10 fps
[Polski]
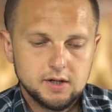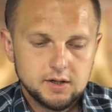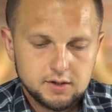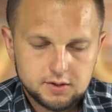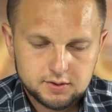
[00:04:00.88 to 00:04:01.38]
I
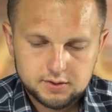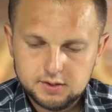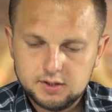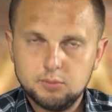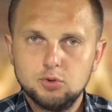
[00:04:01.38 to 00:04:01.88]
cóż tam się działo?
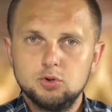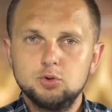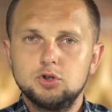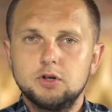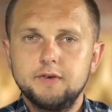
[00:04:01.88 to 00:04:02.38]
Tam było
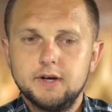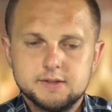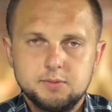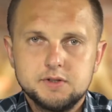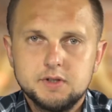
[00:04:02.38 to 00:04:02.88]
dużo
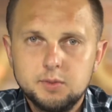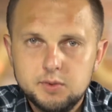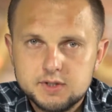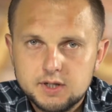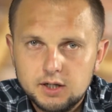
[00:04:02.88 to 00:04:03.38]
gwiazd, między
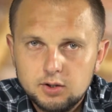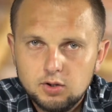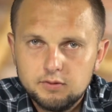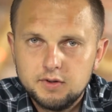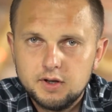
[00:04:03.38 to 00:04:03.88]
innymi
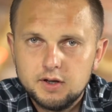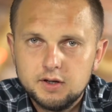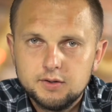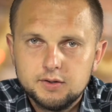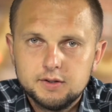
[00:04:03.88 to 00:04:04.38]

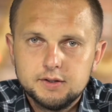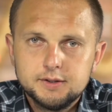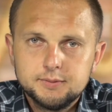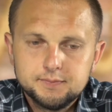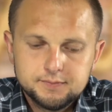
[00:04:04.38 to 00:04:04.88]
Skaldowie,
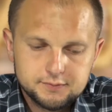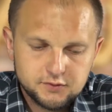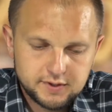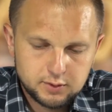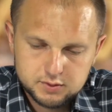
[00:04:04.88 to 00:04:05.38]

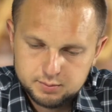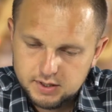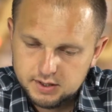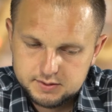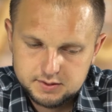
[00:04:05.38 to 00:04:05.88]
Warius
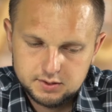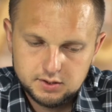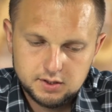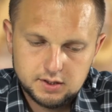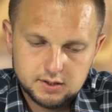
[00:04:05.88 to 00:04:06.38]
Monks
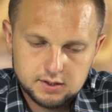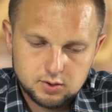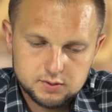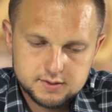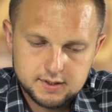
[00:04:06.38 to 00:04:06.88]
i
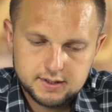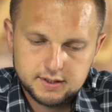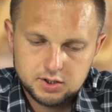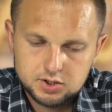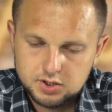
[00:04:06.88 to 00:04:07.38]
koncert
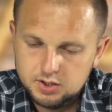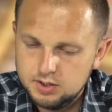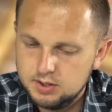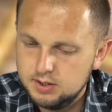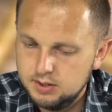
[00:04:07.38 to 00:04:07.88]

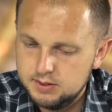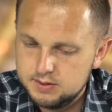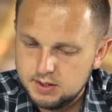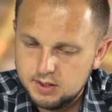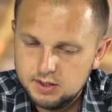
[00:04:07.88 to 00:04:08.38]
Agnieszki
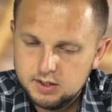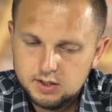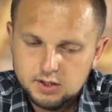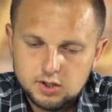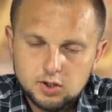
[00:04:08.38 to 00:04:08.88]
Chylińskiej.
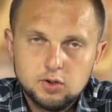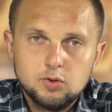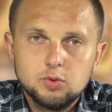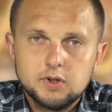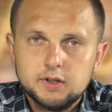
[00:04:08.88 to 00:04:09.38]
I
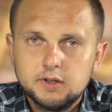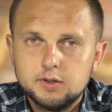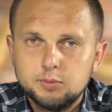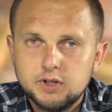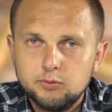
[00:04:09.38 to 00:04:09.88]
tutaj
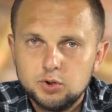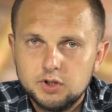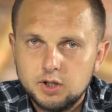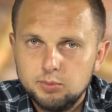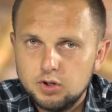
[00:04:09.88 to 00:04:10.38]
e, pojawił
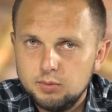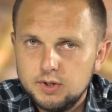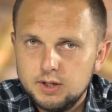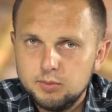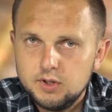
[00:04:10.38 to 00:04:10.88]
się taki
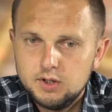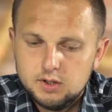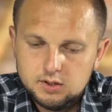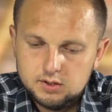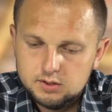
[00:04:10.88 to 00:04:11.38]
problem,
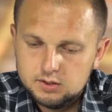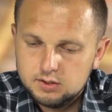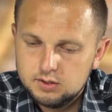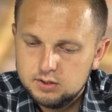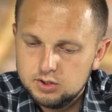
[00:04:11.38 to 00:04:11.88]

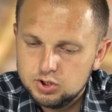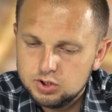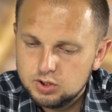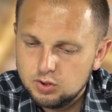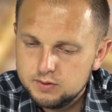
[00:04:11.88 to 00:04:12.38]
e,
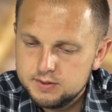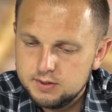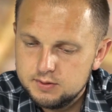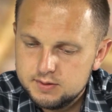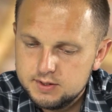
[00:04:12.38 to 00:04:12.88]
gdyż
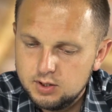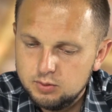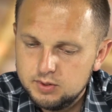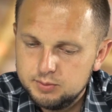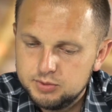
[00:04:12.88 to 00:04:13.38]
koncert został